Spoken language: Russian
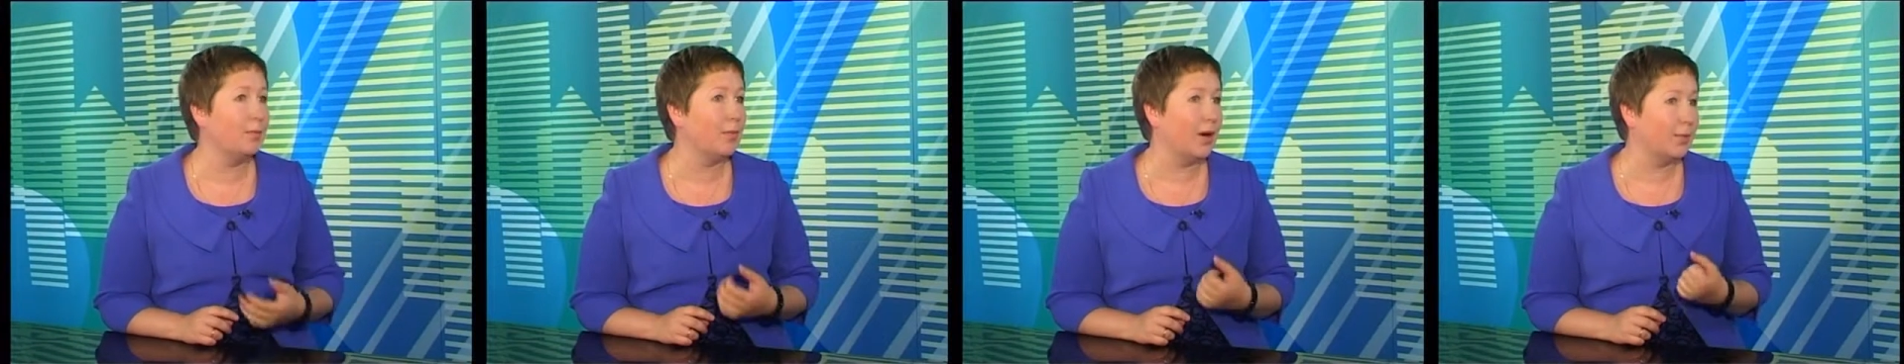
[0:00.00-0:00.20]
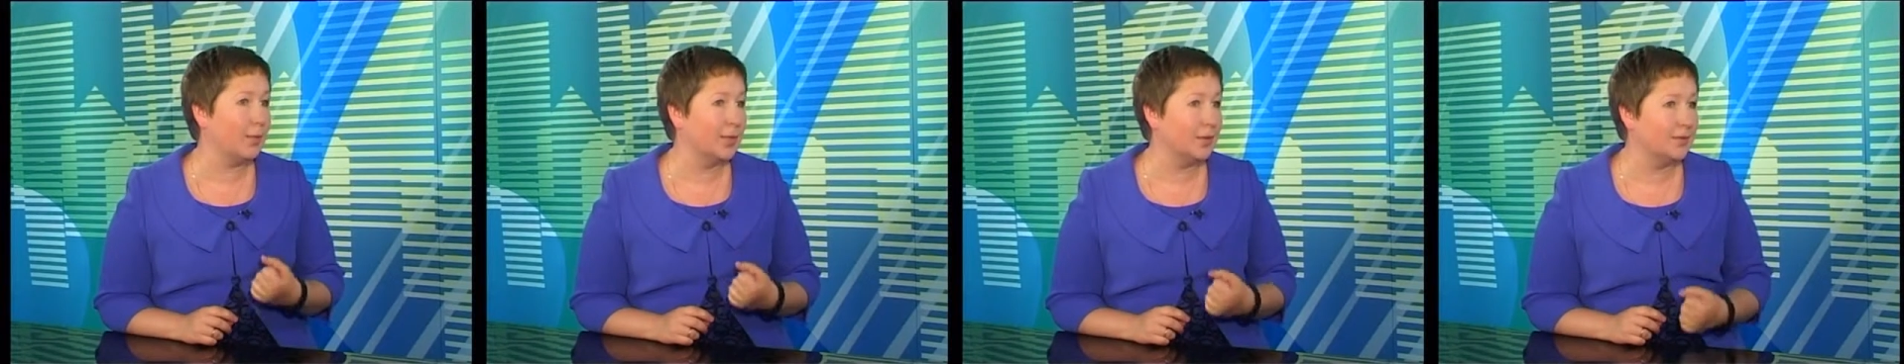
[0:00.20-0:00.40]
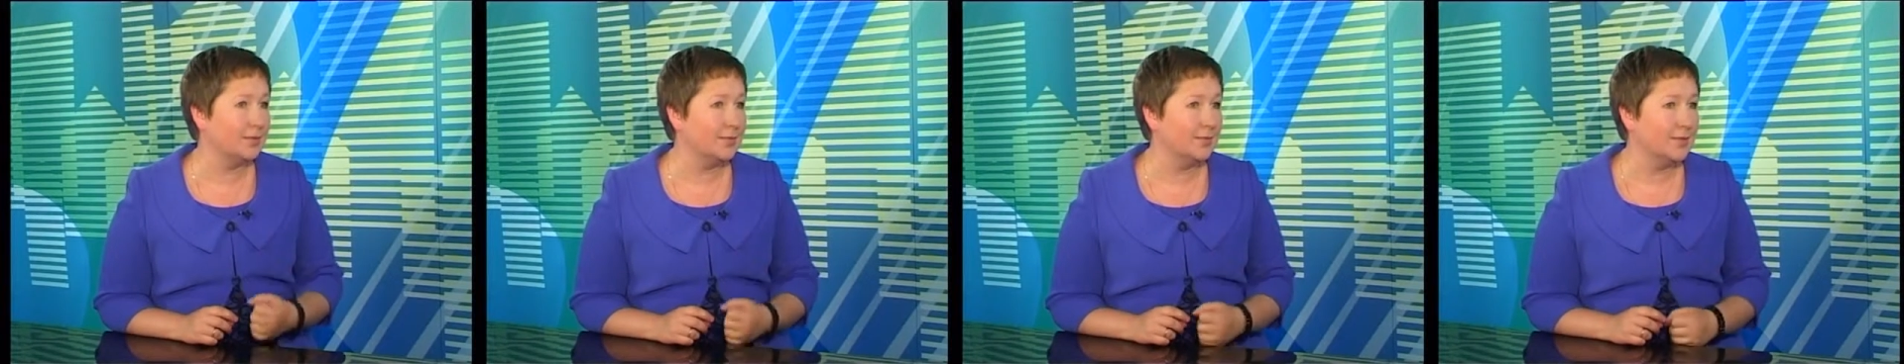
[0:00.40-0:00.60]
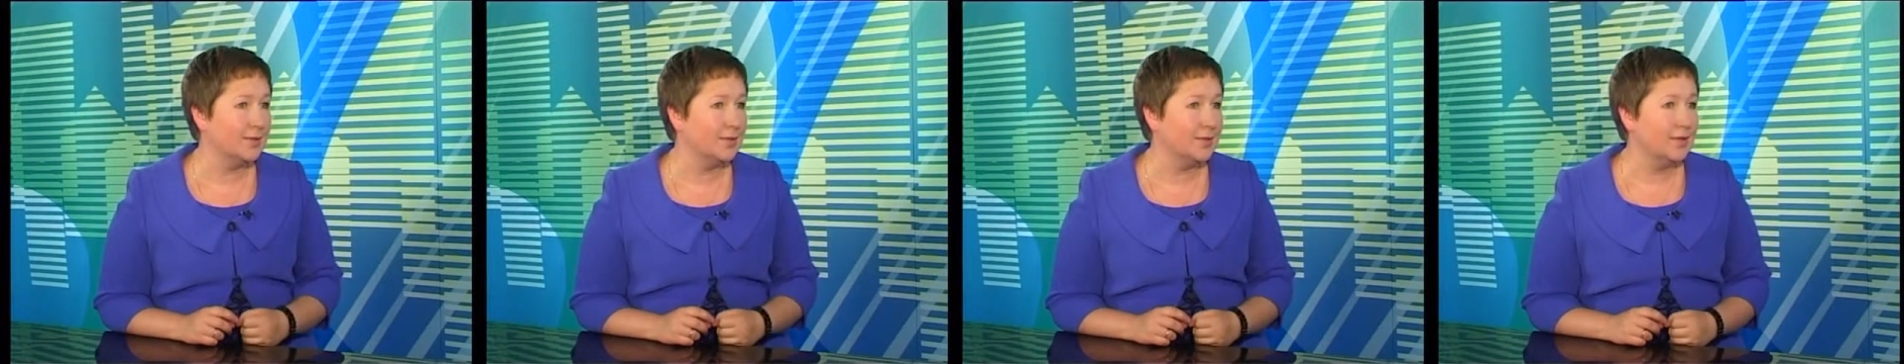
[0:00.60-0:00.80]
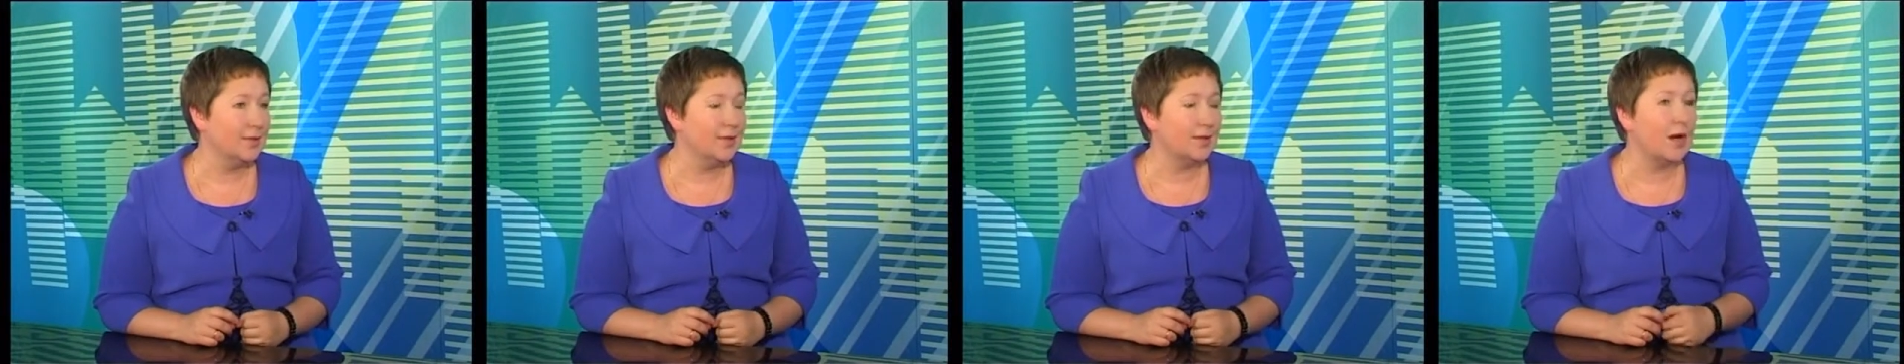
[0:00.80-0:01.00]
мама,
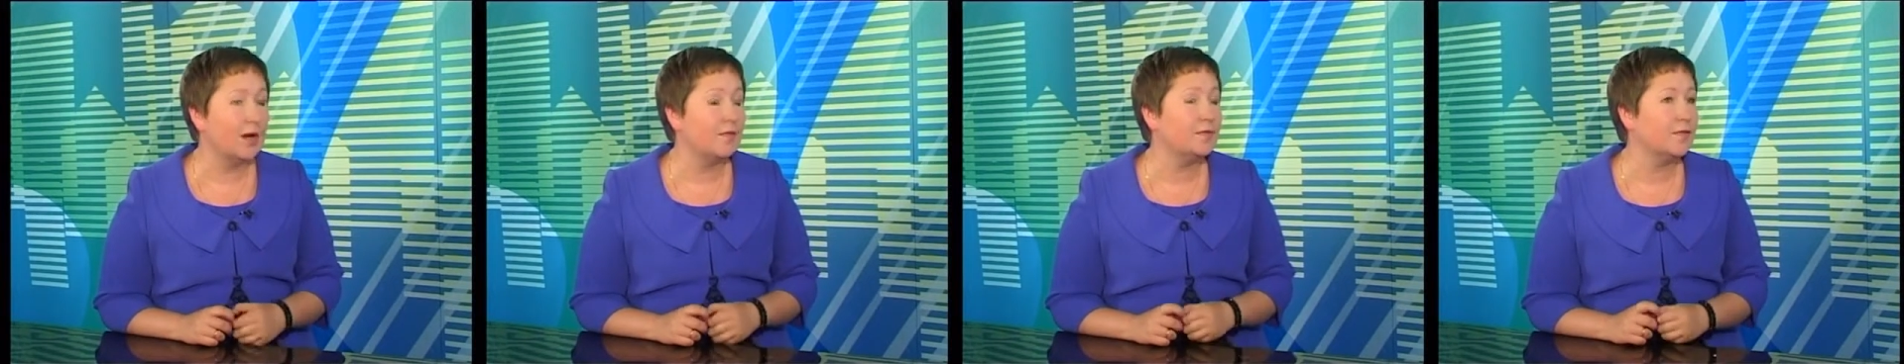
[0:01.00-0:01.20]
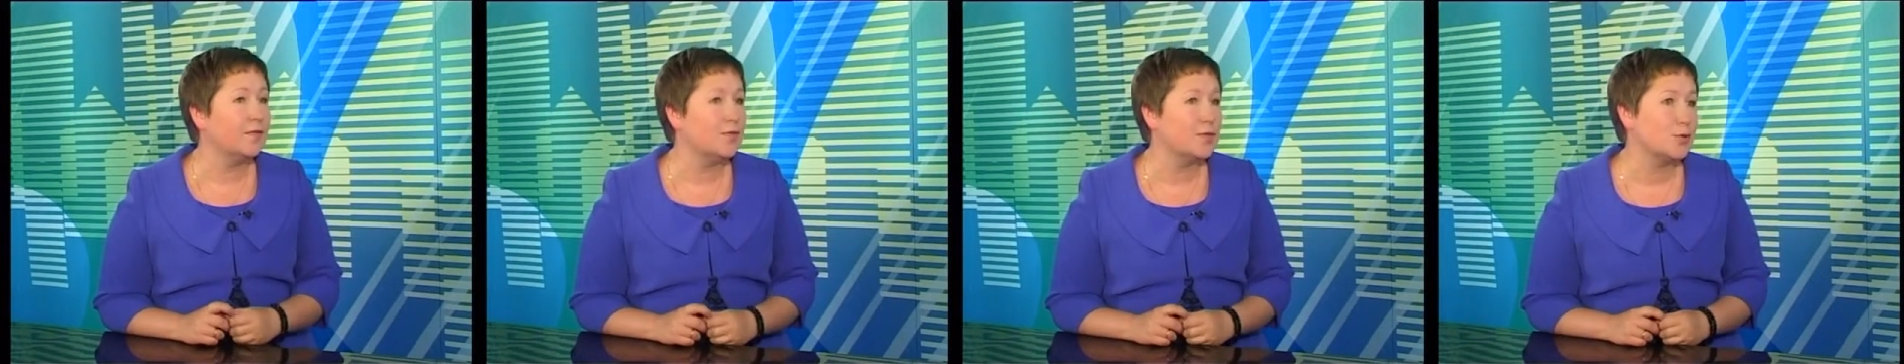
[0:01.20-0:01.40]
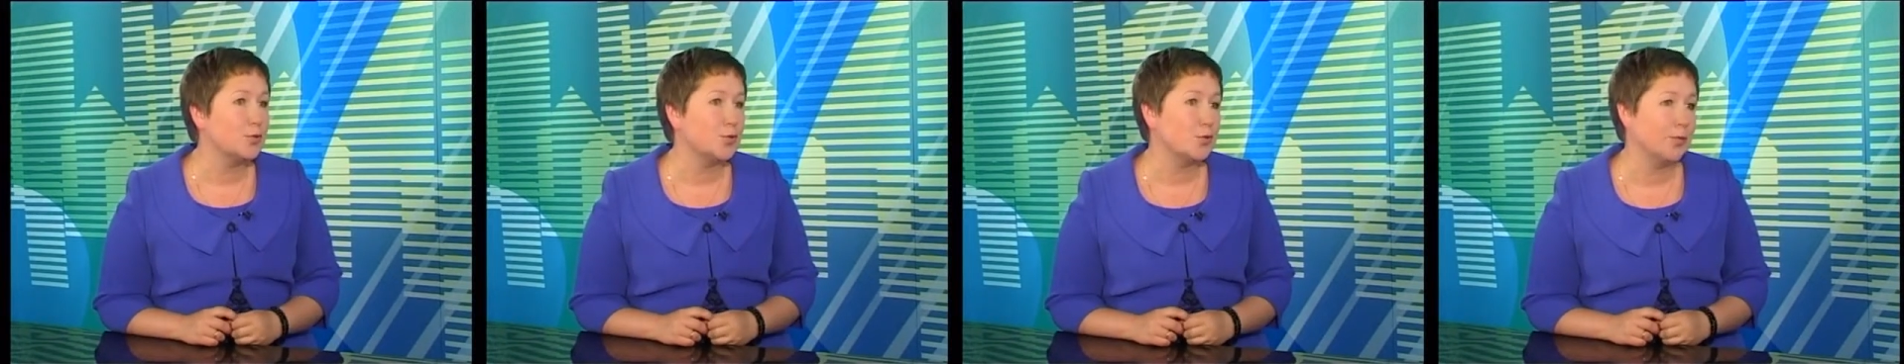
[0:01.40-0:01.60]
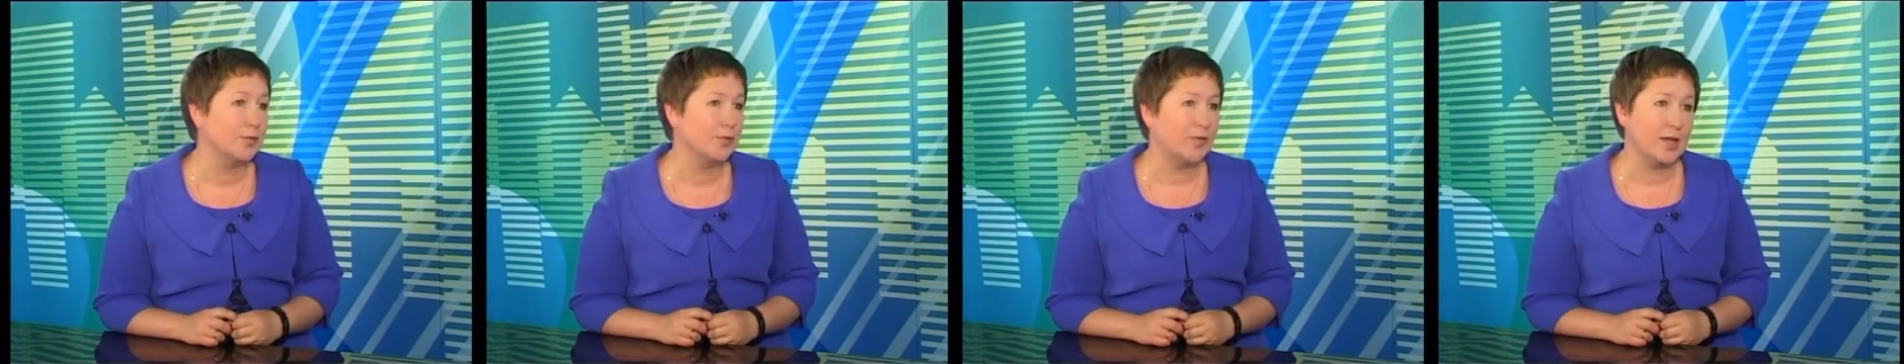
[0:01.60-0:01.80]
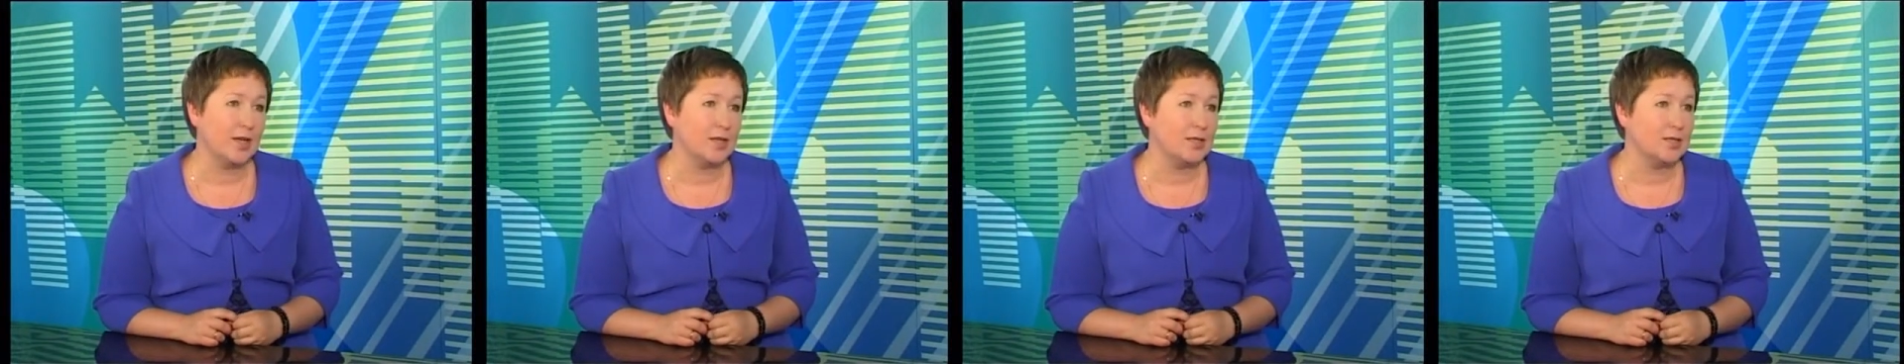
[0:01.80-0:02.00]
как вы все
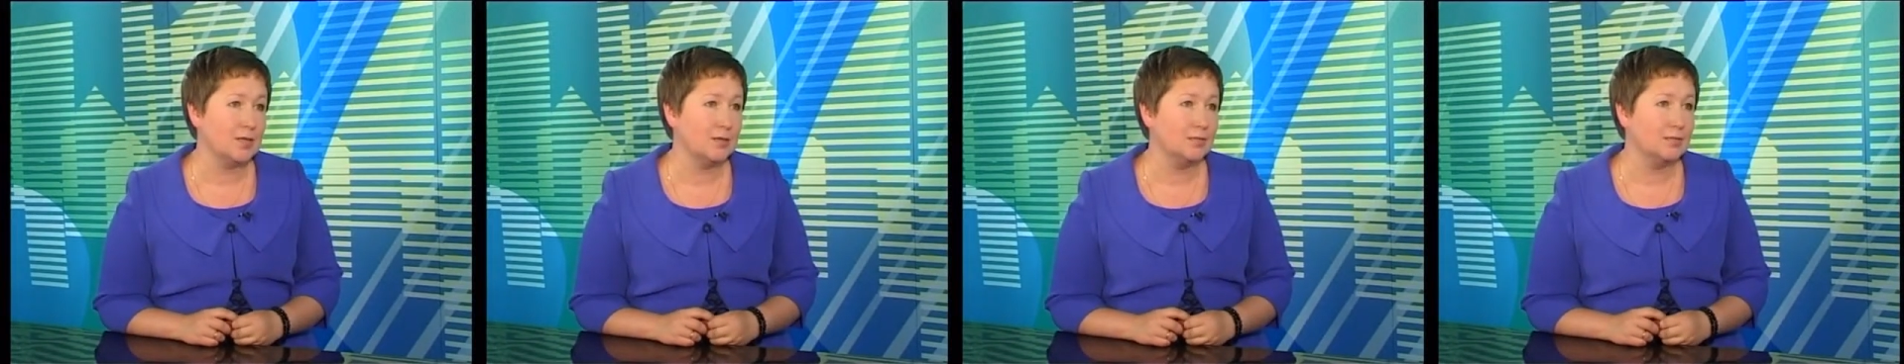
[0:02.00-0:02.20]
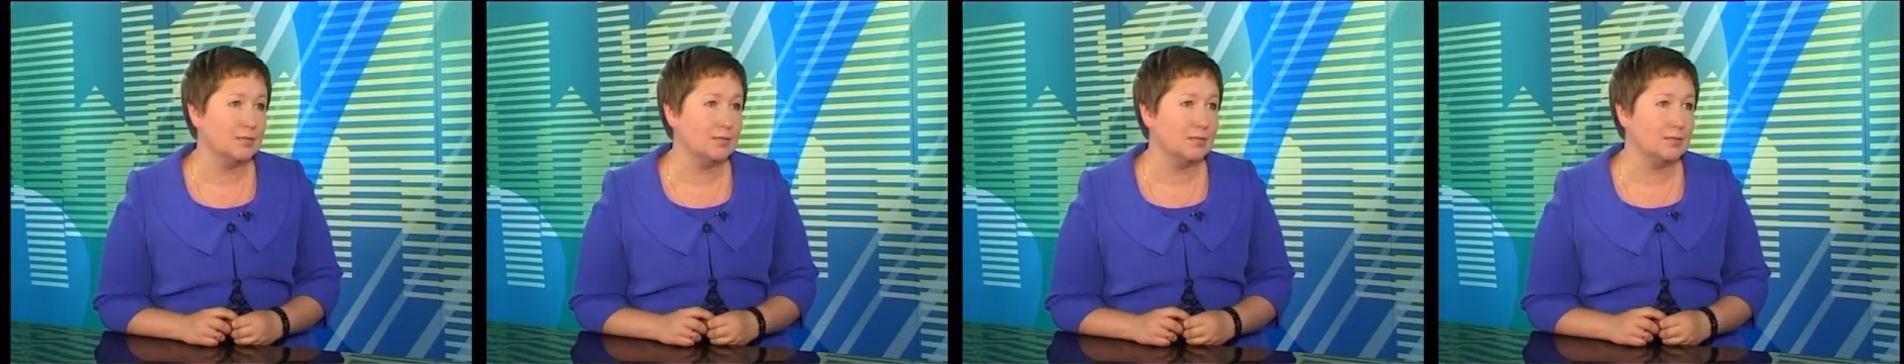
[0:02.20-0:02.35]
успеваете?